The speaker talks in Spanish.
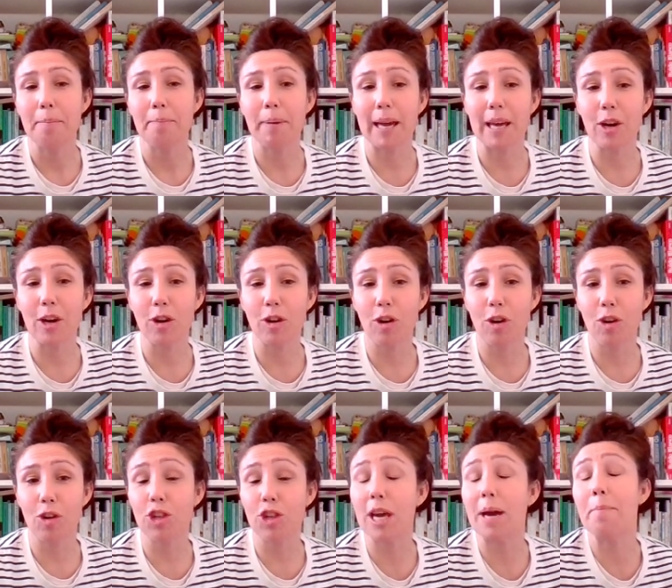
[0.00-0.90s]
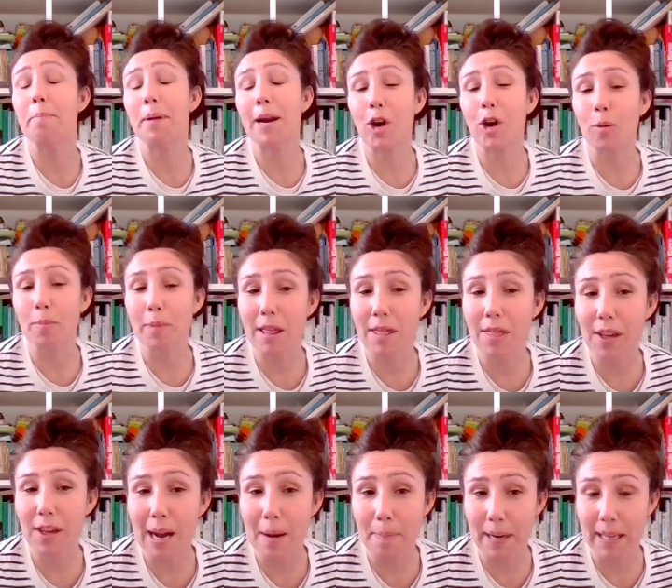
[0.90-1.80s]
pero siempre
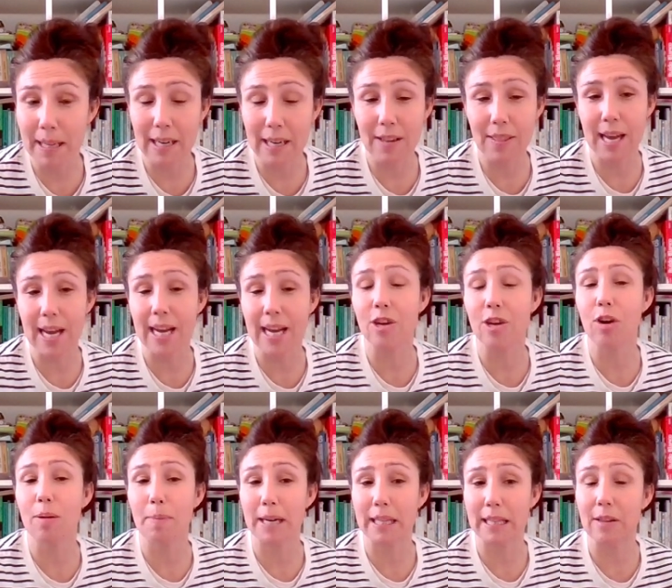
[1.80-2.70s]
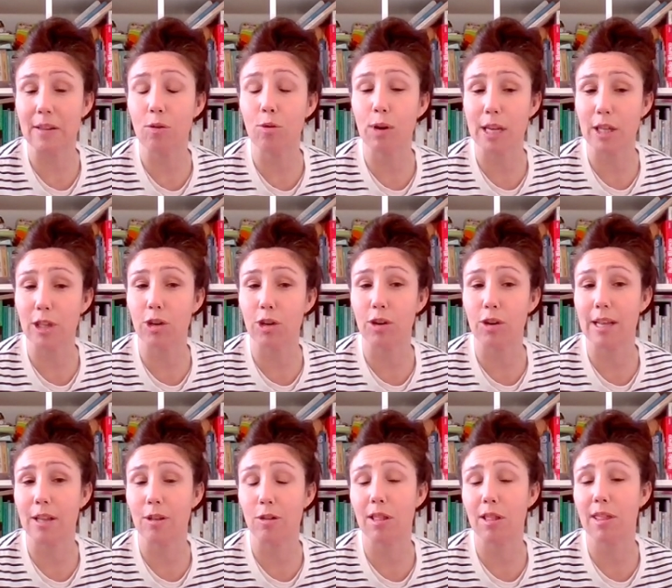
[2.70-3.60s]
comienzan a partir de ahí, no a partir de una
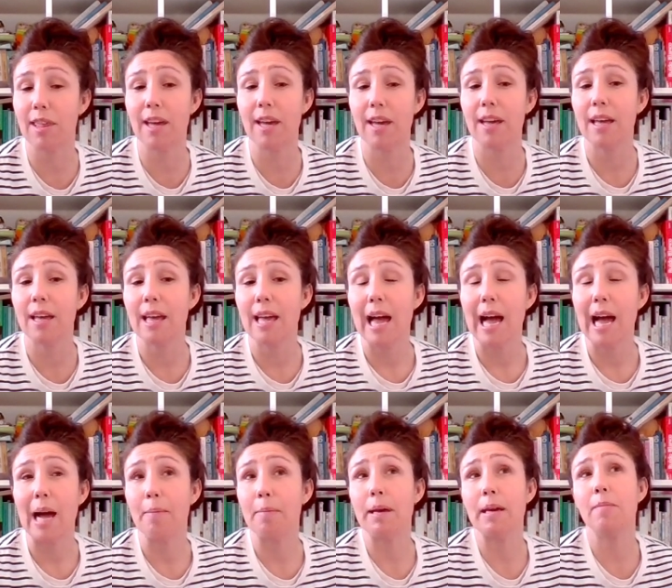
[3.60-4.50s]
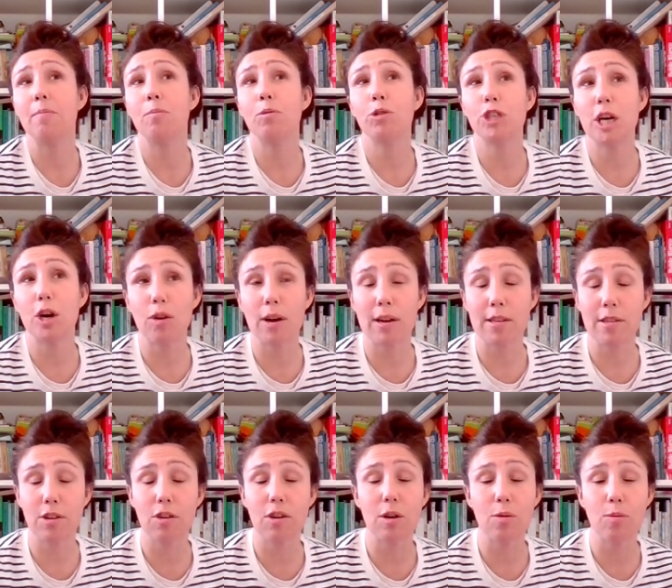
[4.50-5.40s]
historia. Entonces, a mí en muchas
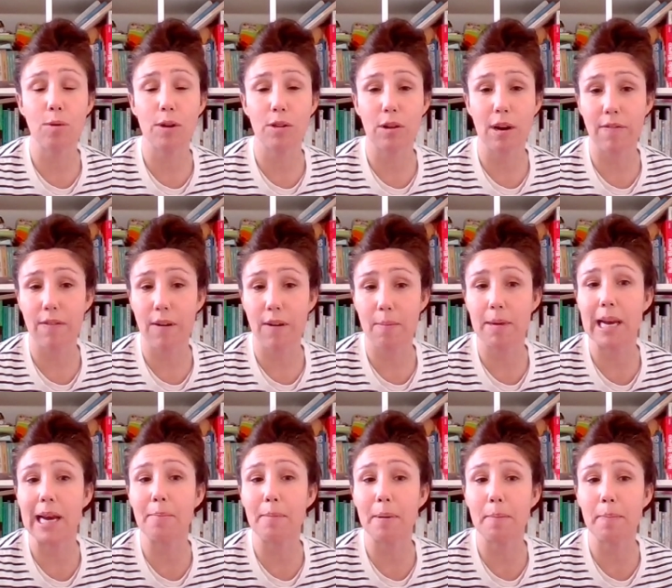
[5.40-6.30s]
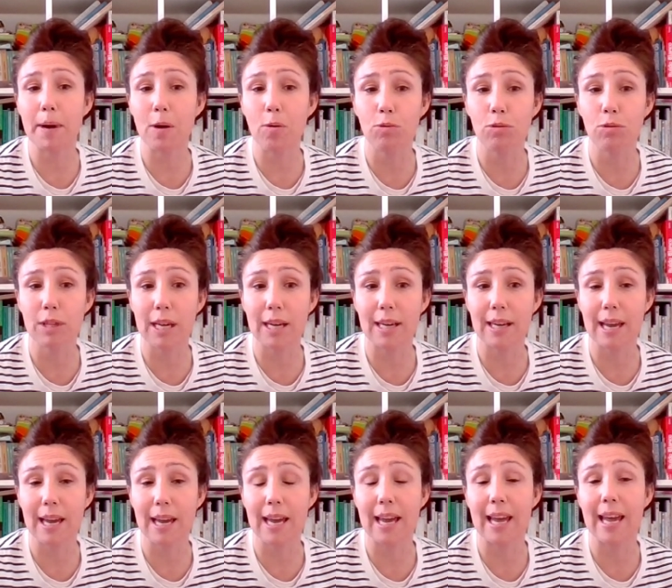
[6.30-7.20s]
ocasiones cuando las familias me preguntan
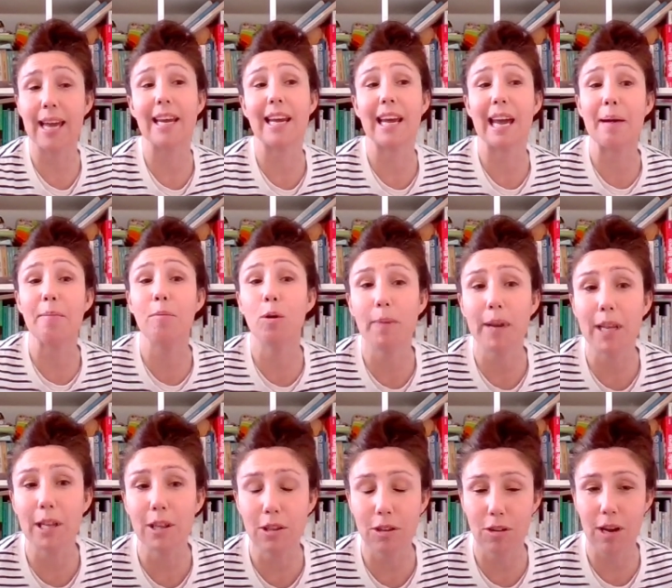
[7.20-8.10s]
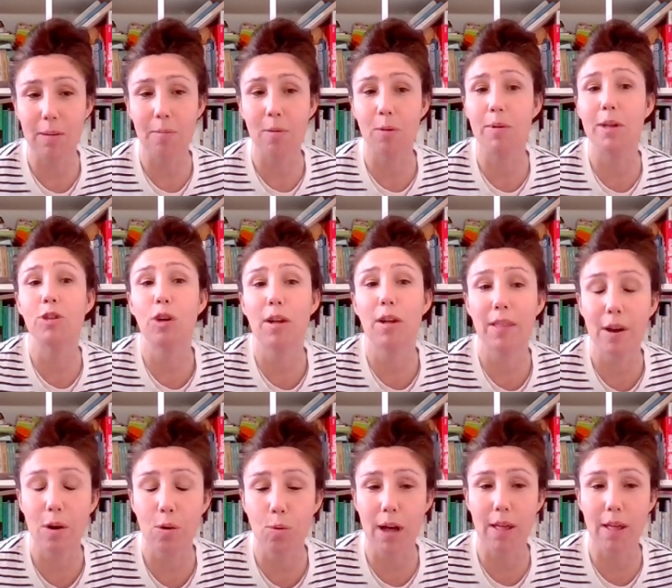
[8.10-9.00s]
que en qué momento es el momento
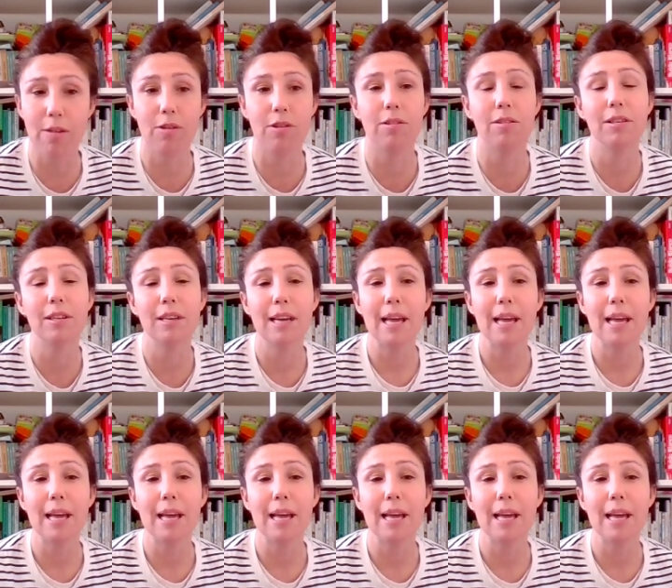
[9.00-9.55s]
adecuado, ¿no?